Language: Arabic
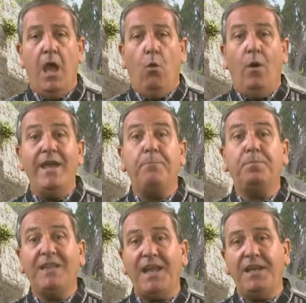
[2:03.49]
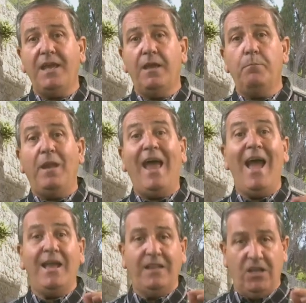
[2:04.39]
ويبتدئ
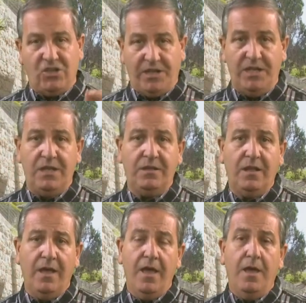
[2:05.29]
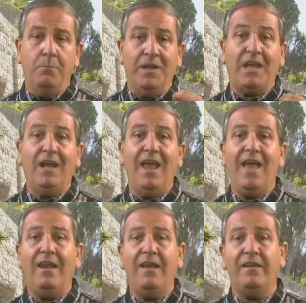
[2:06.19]
بالعهد الجديد من
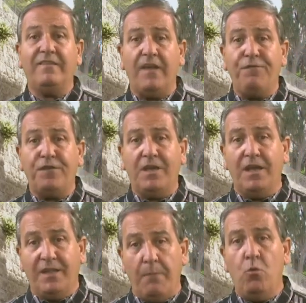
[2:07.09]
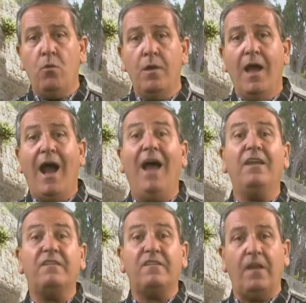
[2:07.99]
خلال سفك دمه
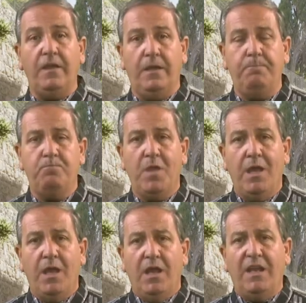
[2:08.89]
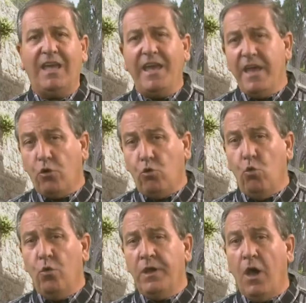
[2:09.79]
على الصليب لكي
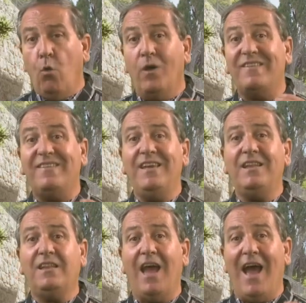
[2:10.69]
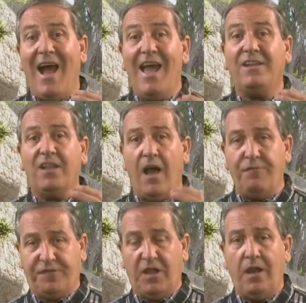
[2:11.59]
يكون وسيط عهد
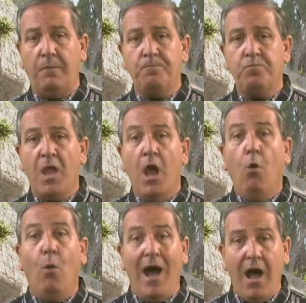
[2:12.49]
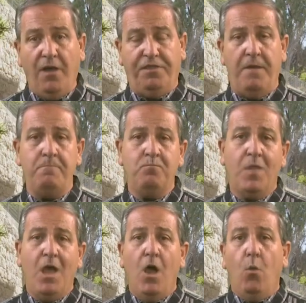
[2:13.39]
أفضل وأعظم
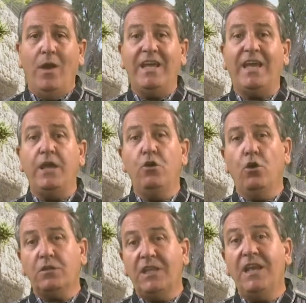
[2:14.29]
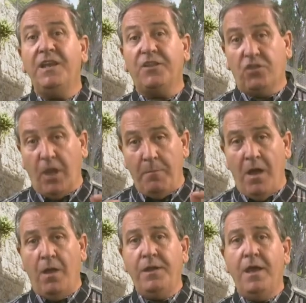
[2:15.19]
ولكي يعطينا
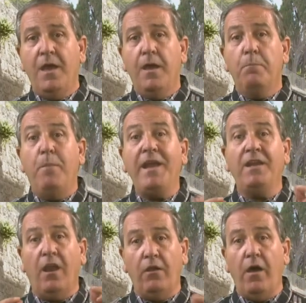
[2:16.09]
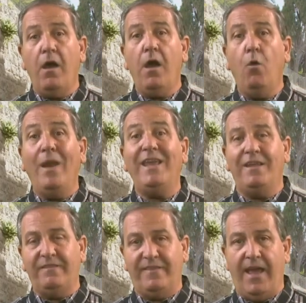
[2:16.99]
الضمان بين الله
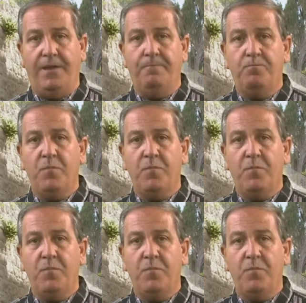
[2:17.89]
والإنسان